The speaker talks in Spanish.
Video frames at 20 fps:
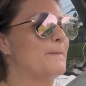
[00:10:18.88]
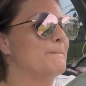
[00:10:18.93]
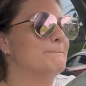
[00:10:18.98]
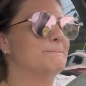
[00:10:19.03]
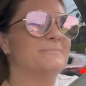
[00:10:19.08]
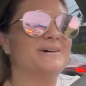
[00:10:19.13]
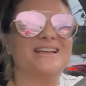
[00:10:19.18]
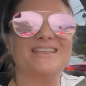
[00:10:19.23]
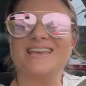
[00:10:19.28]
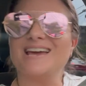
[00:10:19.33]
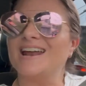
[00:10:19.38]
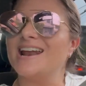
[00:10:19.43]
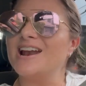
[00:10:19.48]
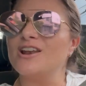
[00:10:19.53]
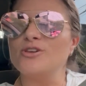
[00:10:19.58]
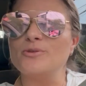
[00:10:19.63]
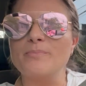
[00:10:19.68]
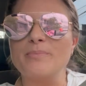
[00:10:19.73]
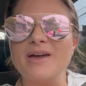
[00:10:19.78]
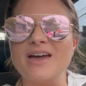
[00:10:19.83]
mañana
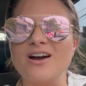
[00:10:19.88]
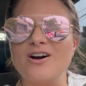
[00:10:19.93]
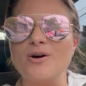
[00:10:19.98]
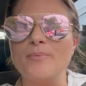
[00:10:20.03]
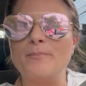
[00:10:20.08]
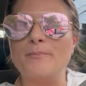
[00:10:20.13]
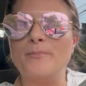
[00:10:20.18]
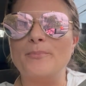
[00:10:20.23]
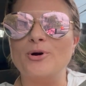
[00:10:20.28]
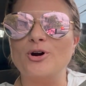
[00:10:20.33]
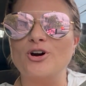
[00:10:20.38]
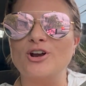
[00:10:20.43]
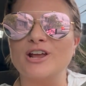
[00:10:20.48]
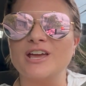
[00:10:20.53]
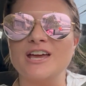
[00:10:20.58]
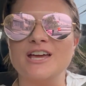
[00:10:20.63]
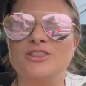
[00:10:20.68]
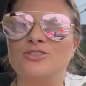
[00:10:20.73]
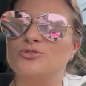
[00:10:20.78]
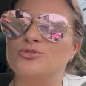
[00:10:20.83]
los veo
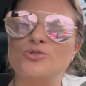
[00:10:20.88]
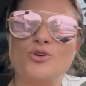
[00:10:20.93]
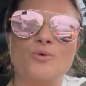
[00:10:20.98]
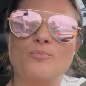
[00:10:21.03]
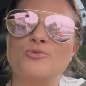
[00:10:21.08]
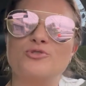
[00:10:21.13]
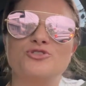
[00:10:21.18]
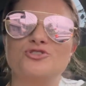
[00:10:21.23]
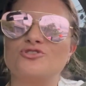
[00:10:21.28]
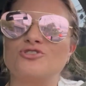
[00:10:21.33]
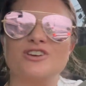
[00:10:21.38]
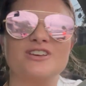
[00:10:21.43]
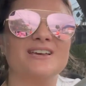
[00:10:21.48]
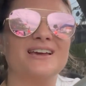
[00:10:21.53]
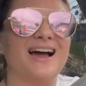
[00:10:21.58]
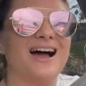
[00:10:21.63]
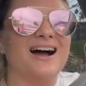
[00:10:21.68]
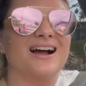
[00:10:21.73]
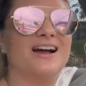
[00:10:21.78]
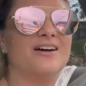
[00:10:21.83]
porque dudo mucho
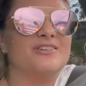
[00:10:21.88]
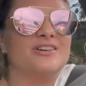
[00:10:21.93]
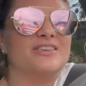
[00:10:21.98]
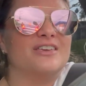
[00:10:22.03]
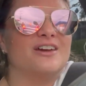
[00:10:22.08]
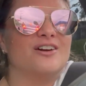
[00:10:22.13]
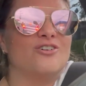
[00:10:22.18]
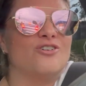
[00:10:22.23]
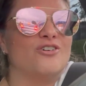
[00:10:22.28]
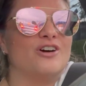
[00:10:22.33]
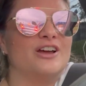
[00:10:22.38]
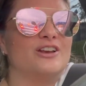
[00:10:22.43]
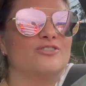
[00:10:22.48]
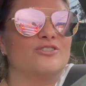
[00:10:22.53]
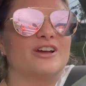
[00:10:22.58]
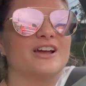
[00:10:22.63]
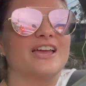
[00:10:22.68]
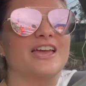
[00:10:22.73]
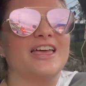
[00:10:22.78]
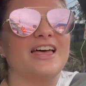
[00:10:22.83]
que haga video en lo
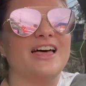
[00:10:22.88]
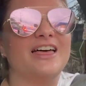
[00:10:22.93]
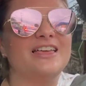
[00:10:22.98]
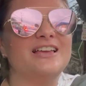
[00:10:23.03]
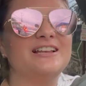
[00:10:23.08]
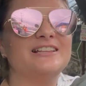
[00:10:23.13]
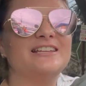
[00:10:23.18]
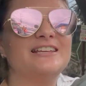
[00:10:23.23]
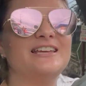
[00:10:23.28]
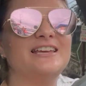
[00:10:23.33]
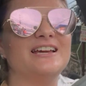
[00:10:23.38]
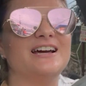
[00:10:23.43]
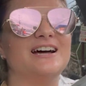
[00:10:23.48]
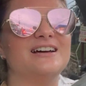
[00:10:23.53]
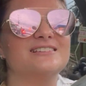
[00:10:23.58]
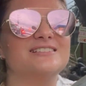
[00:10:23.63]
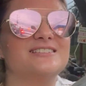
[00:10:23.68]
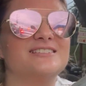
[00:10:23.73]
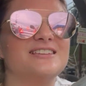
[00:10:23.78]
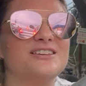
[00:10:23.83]
que queda del día.
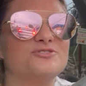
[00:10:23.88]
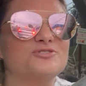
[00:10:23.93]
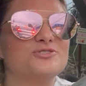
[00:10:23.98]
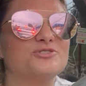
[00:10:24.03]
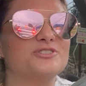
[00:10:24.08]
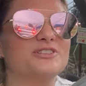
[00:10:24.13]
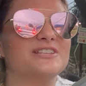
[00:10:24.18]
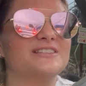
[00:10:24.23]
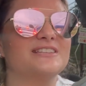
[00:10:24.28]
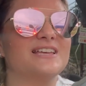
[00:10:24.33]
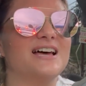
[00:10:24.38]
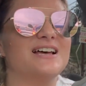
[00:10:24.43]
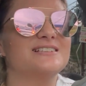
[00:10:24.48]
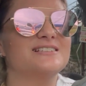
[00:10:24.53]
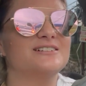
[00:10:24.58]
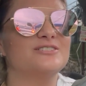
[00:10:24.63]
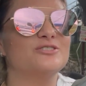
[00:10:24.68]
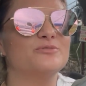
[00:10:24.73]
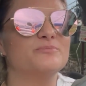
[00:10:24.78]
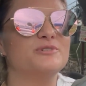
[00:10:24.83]
Sí, yo estoy tentada de
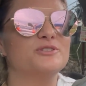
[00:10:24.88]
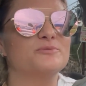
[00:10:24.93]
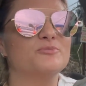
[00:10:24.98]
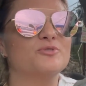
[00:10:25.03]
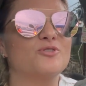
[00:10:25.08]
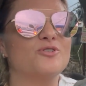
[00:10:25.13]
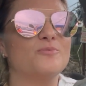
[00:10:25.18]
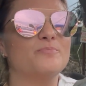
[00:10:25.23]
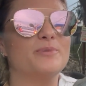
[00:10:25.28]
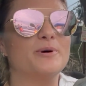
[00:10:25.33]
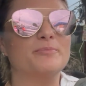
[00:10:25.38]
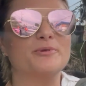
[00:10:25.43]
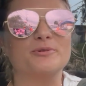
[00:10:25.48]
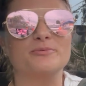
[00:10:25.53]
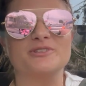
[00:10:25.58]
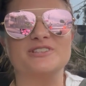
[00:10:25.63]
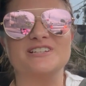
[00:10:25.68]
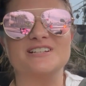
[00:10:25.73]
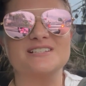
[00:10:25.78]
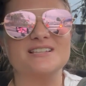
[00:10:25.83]
hacer lo mismo, compa, pero
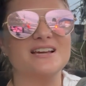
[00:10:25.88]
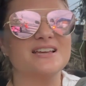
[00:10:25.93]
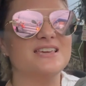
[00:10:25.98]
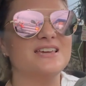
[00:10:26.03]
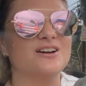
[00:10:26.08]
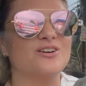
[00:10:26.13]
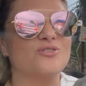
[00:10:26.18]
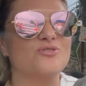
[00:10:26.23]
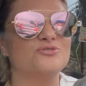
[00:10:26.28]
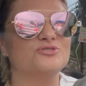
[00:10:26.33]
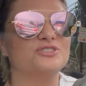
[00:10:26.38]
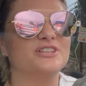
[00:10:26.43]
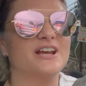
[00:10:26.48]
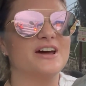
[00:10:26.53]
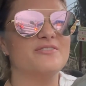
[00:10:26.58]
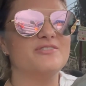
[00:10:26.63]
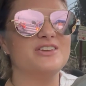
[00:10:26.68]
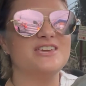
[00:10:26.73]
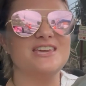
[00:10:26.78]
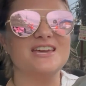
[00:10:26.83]
meterse aquí en
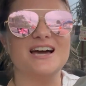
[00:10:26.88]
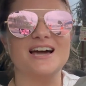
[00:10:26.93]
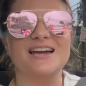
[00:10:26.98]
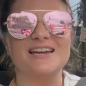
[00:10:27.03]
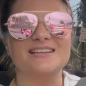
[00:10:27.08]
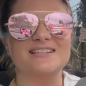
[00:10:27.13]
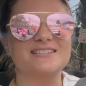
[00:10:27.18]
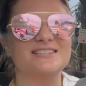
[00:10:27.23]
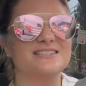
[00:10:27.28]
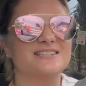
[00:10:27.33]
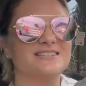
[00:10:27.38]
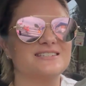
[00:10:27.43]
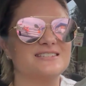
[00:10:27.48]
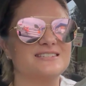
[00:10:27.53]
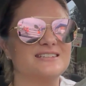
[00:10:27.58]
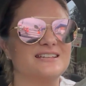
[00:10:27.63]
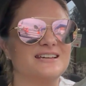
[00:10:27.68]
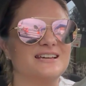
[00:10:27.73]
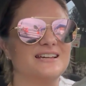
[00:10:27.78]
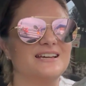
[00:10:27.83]
contravía
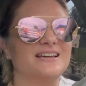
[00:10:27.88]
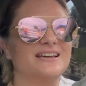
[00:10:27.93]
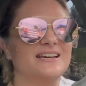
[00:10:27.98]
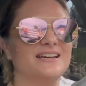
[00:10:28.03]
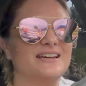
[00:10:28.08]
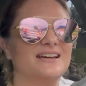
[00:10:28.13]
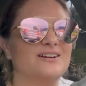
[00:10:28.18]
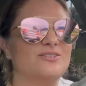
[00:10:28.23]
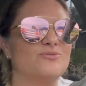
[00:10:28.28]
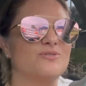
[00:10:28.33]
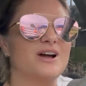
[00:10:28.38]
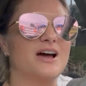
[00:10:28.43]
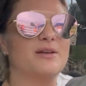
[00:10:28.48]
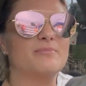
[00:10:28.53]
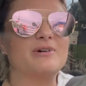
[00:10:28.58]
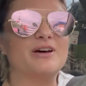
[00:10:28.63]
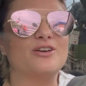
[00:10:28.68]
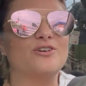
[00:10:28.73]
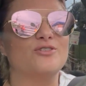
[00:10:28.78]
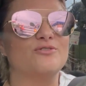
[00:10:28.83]
es un
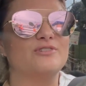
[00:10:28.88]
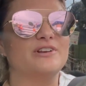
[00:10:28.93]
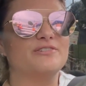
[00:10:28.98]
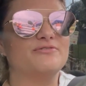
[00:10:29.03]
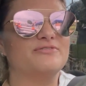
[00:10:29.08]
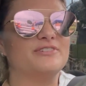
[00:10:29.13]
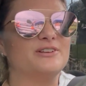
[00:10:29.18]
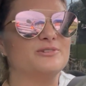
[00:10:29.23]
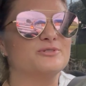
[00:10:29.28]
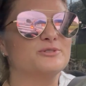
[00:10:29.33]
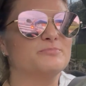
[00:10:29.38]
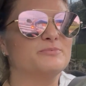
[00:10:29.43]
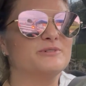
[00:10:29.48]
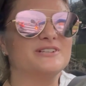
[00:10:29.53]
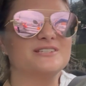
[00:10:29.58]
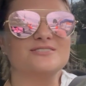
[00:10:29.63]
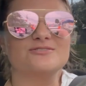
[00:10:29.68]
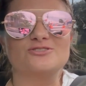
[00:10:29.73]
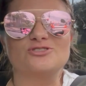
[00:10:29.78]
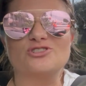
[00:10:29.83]
arma de doble filo.
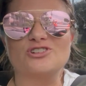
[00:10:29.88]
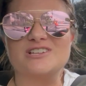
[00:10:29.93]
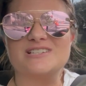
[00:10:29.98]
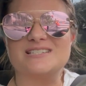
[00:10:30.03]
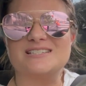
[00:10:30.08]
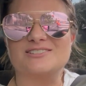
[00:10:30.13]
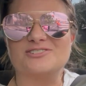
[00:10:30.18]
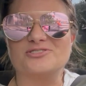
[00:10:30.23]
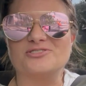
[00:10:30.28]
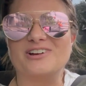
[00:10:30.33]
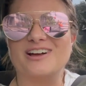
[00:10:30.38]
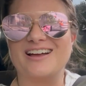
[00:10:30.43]
Espérese un toquecito.